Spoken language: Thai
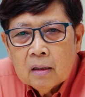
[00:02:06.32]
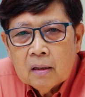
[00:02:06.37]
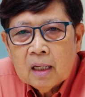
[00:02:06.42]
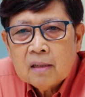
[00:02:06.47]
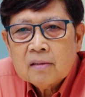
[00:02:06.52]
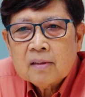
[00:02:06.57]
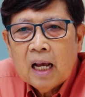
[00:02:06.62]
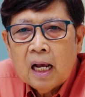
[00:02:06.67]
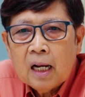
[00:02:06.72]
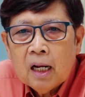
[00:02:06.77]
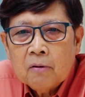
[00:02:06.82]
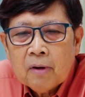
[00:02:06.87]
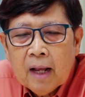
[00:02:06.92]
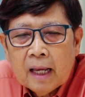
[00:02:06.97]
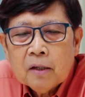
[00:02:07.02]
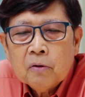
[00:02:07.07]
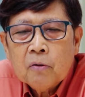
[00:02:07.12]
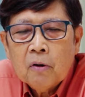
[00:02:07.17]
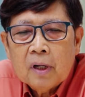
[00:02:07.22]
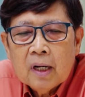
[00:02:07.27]
นักศึกษาเราห
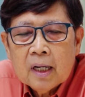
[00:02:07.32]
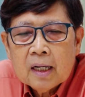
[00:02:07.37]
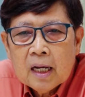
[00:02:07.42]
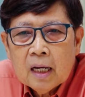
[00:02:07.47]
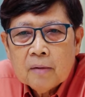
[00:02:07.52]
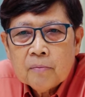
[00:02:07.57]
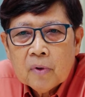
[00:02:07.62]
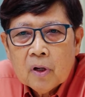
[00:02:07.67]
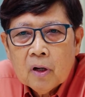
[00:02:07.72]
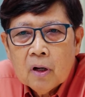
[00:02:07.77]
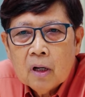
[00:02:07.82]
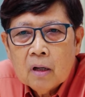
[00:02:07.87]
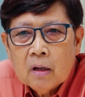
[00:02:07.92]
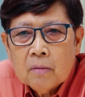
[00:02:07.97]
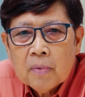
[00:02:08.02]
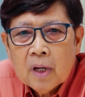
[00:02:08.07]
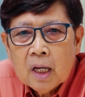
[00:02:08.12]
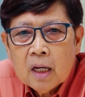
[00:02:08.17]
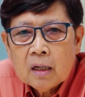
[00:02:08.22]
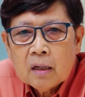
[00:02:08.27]
ลายคนนะครับ ก็
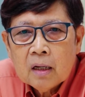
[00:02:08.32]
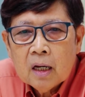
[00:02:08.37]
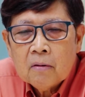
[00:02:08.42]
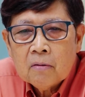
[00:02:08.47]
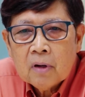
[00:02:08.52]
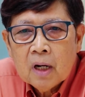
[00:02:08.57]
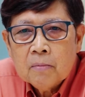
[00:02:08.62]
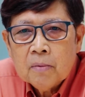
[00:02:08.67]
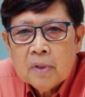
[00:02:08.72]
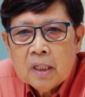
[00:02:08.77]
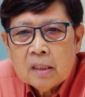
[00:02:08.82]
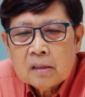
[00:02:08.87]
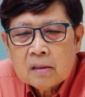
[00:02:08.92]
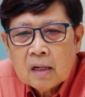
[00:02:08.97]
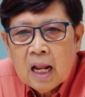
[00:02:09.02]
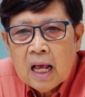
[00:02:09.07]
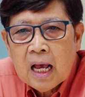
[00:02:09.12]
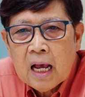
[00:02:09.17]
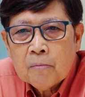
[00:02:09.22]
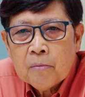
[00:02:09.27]
มาเข้ารับอิส
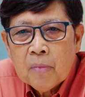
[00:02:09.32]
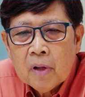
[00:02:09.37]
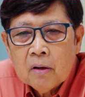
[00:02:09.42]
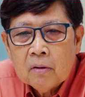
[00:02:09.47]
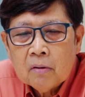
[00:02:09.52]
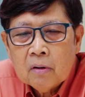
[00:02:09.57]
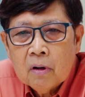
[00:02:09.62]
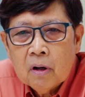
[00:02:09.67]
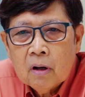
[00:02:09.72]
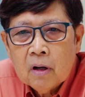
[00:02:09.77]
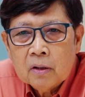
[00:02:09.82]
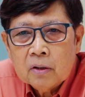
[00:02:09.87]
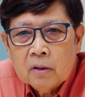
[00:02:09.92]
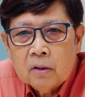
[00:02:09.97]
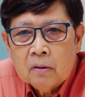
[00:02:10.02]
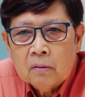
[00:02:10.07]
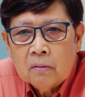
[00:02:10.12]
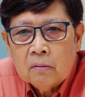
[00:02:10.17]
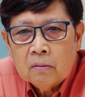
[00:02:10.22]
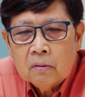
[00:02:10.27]
ลามแล้วก็
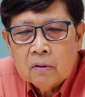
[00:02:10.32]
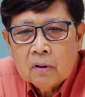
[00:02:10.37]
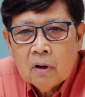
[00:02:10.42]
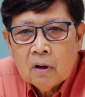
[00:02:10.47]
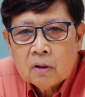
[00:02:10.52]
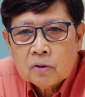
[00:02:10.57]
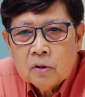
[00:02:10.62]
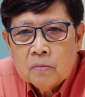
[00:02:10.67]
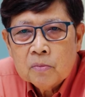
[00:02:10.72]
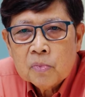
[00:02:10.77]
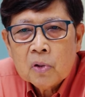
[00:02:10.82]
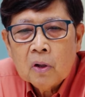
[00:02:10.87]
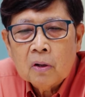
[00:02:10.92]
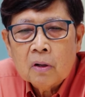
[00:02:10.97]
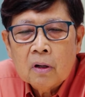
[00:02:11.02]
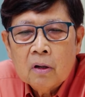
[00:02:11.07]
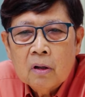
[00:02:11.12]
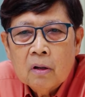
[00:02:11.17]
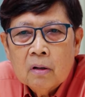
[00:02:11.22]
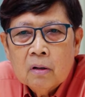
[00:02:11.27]
อยู่นอกชุมช
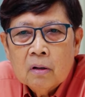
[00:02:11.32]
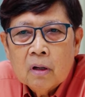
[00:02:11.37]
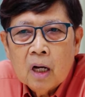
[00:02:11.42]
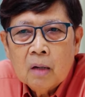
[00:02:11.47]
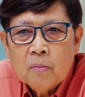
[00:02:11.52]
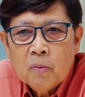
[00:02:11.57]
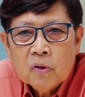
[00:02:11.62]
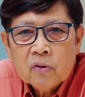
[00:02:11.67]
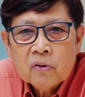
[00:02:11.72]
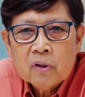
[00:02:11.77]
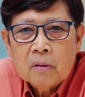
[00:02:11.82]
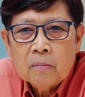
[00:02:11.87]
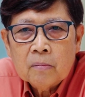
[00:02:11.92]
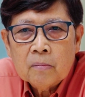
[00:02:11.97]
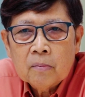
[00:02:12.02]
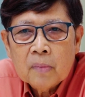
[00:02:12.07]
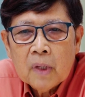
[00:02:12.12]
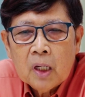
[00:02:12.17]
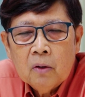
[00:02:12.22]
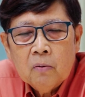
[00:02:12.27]
นอมุสิม
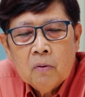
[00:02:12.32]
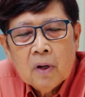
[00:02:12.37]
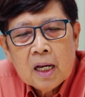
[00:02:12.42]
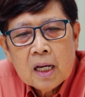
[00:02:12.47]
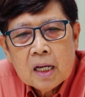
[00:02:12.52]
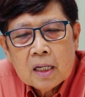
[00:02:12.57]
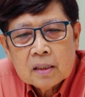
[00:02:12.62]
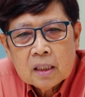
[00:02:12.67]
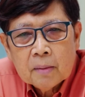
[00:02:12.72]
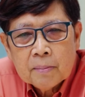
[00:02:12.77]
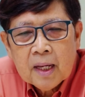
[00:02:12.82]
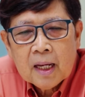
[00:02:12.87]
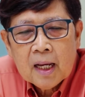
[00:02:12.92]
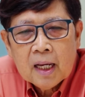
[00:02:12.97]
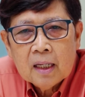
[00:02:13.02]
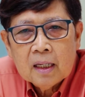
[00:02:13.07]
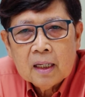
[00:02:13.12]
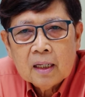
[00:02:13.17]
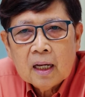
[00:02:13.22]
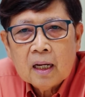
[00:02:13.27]
ไม่รู้ว่าจะไป
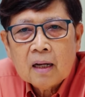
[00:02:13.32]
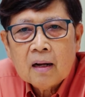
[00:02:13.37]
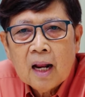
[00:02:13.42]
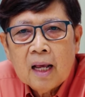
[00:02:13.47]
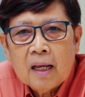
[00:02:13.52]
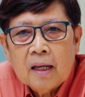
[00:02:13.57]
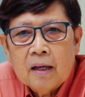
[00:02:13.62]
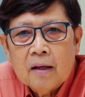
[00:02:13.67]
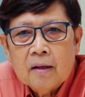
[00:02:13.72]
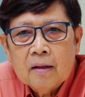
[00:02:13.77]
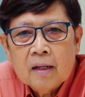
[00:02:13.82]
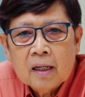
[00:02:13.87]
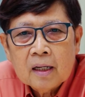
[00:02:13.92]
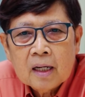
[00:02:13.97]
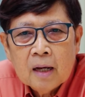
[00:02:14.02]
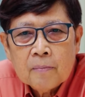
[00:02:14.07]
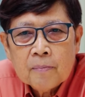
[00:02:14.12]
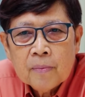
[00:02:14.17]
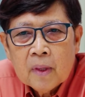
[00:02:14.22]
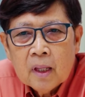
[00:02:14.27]
ให้กับใคร
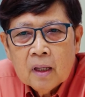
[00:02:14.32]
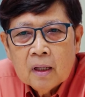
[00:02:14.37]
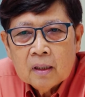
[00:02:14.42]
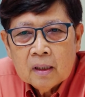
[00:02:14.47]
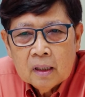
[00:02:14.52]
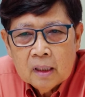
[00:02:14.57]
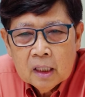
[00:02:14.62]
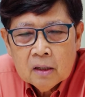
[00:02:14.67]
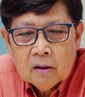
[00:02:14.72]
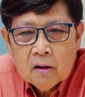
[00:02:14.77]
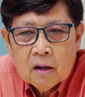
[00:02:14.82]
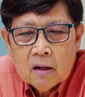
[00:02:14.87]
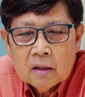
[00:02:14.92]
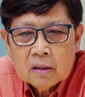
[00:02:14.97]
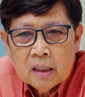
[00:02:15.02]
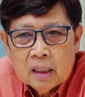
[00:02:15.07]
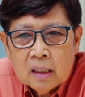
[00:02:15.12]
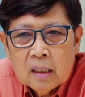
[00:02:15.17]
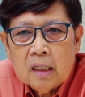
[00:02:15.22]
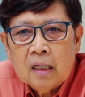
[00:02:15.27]
นะครับทีนี้ก็
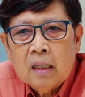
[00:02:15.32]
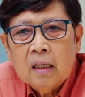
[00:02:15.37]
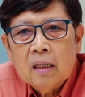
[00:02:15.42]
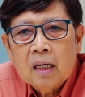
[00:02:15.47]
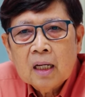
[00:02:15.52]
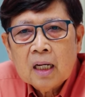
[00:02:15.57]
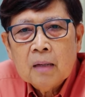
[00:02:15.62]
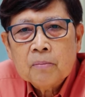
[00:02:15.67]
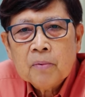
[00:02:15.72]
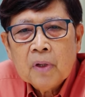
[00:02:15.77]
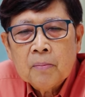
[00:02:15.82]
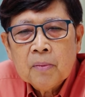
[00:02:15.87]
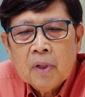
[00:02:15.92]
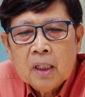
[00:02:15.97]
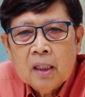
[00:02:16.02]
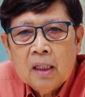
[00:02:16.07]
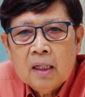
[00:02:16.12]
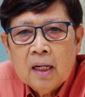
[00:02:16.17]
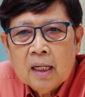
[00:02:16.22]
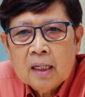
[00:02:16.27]
ยินดีนะครับทำห
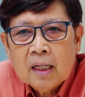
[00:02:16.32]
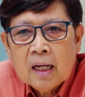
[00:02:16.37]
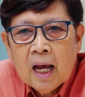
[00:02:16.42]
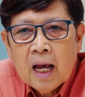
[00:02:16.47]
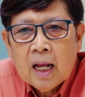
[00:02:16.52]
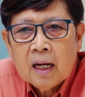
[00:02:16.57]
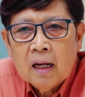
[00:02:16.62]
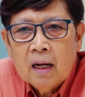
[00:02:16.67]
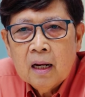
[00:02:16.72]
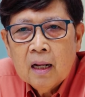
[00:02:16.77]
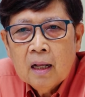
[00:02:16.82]
น้าที่ในการ